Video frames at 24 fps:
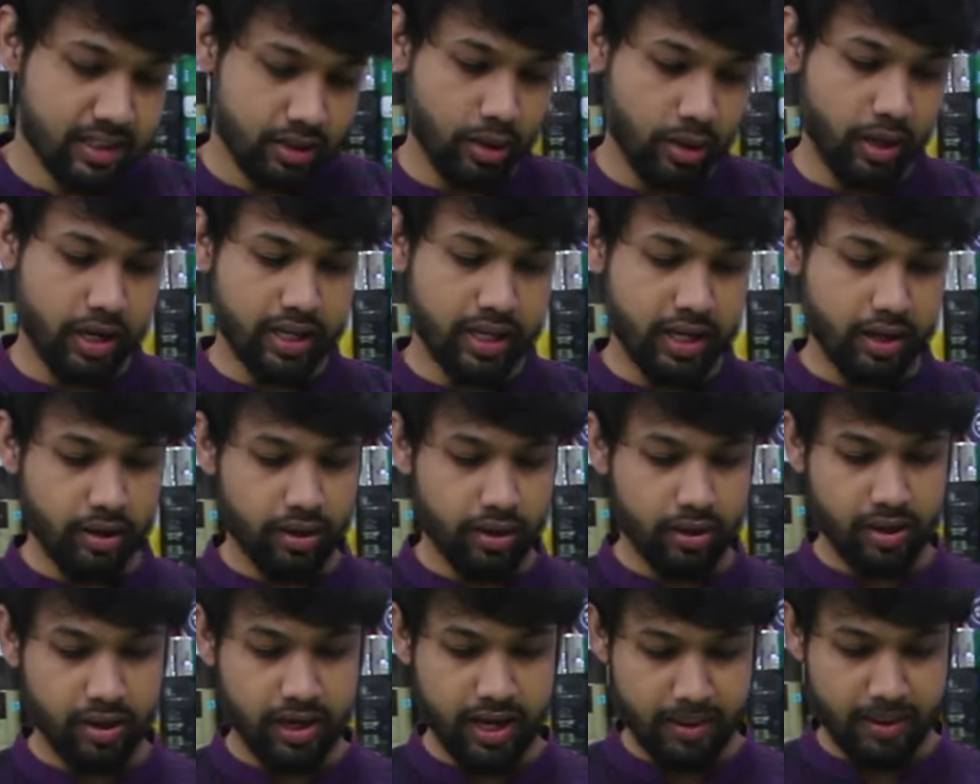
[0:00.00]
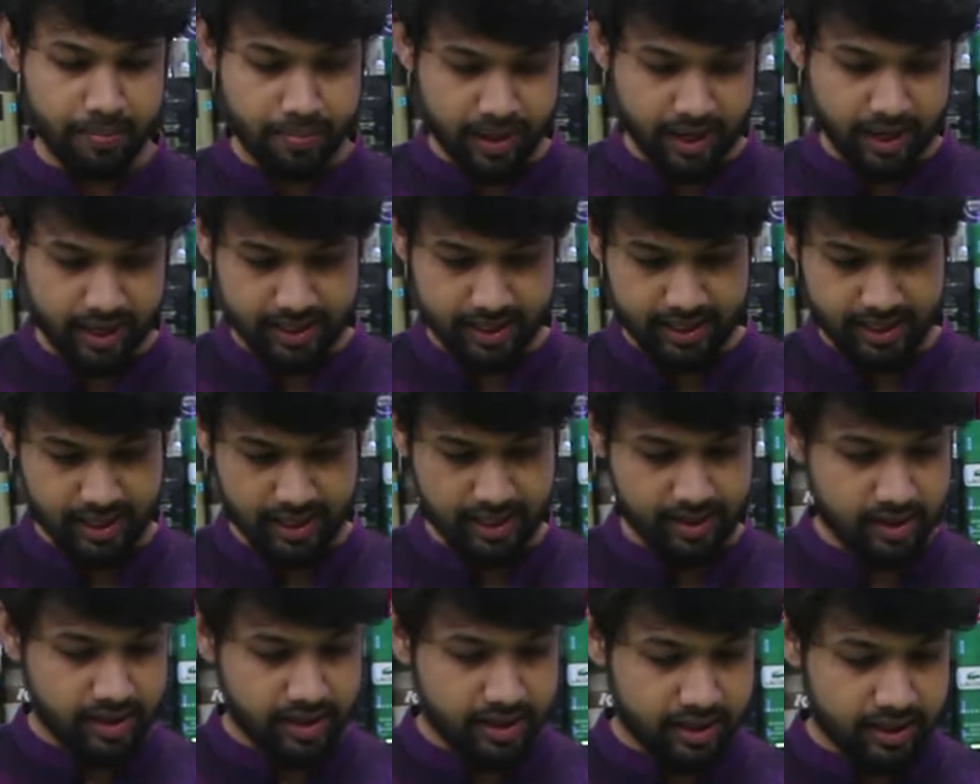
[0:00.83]
তো এটা হলো গিয়ে আপনার একটা
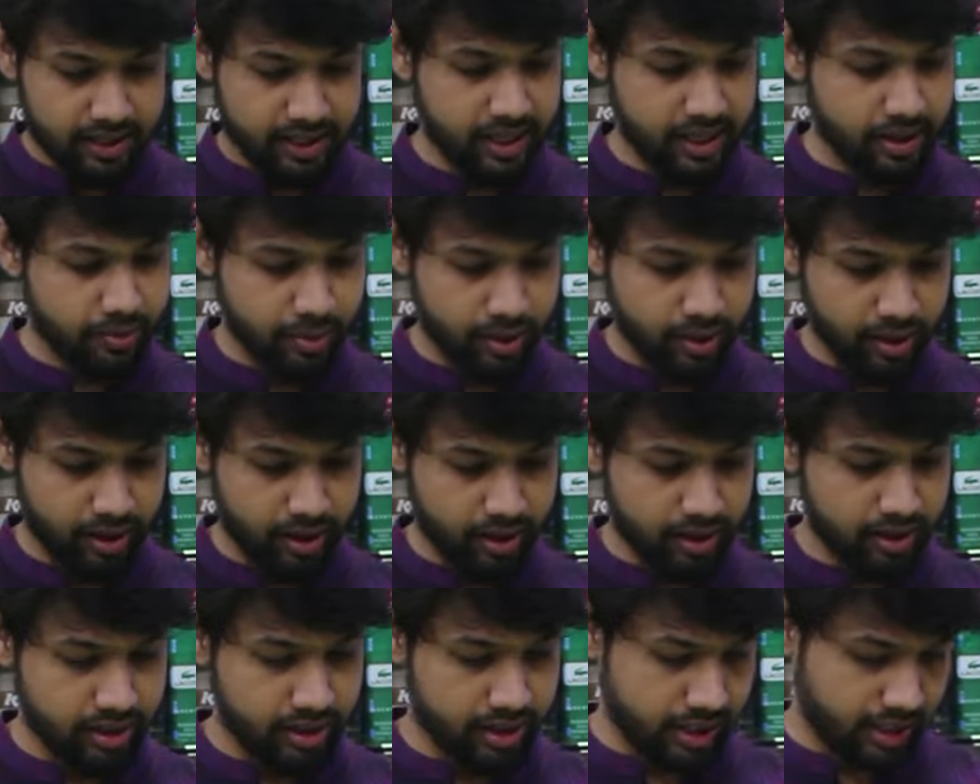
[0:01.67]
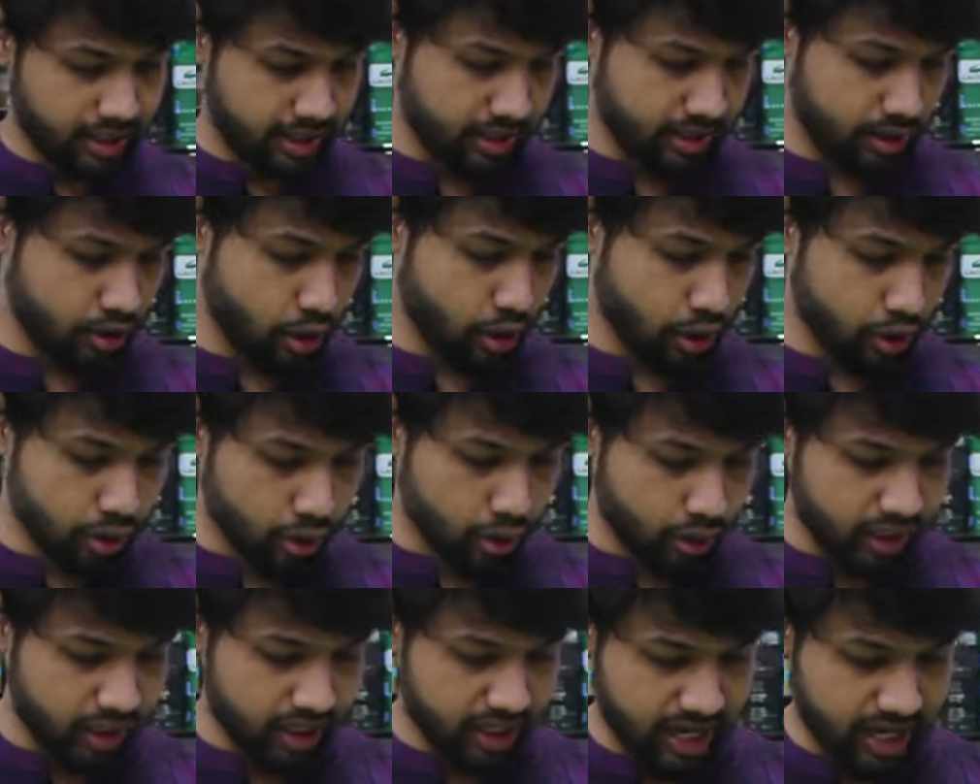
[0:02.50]
কি বলে এটা
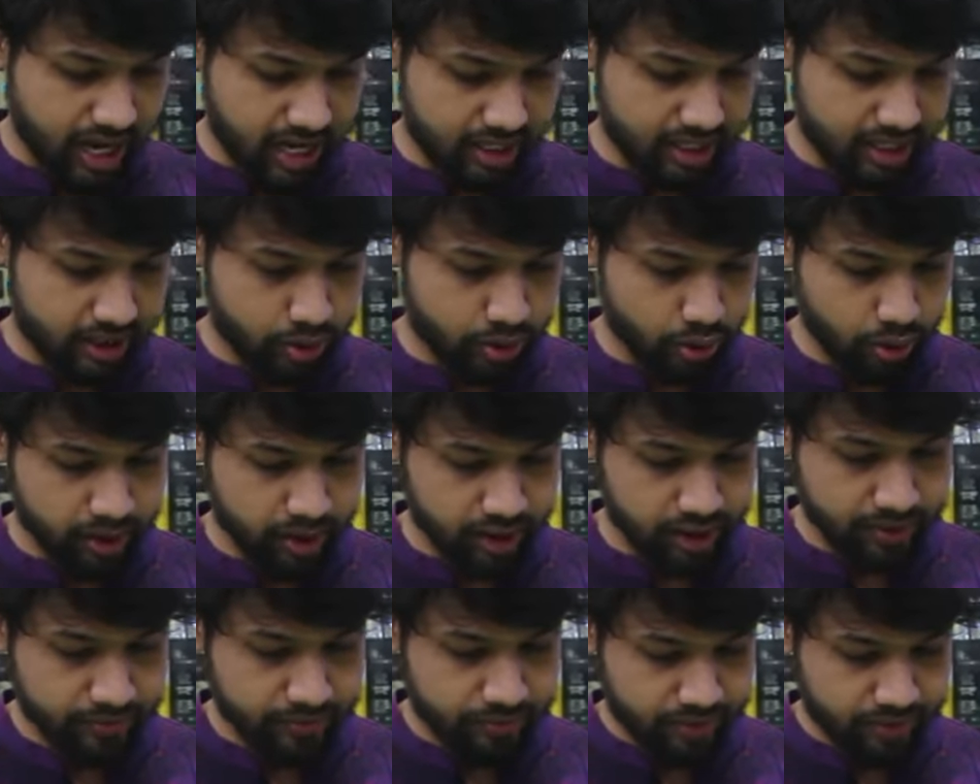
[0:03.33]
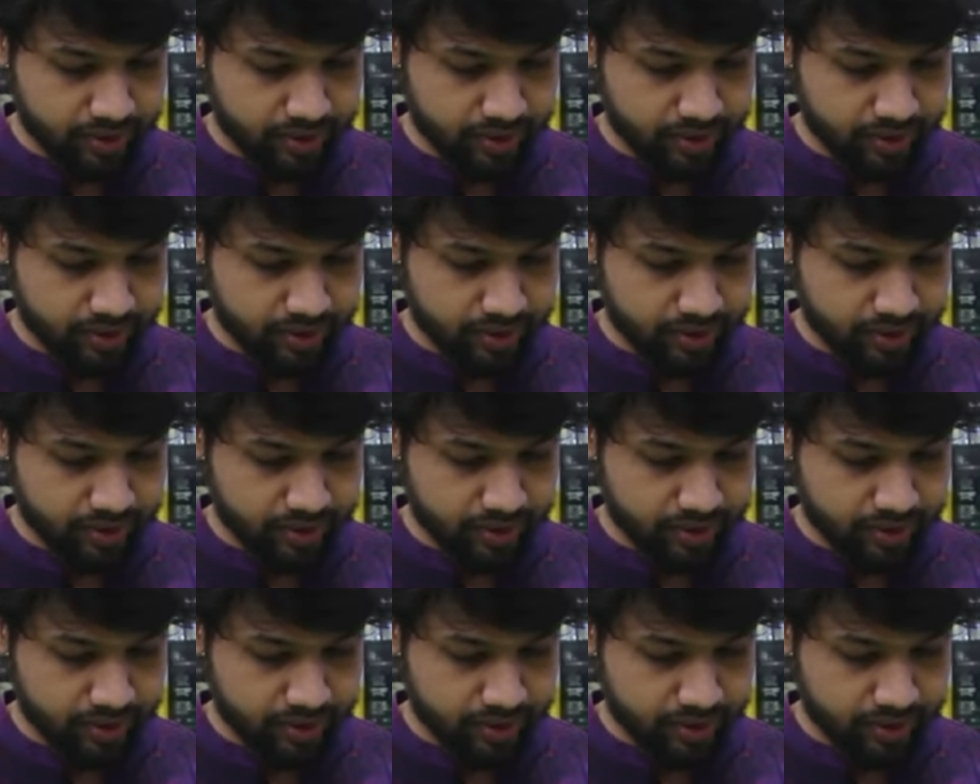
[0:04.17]
চন্দনের কাঠের তৈরি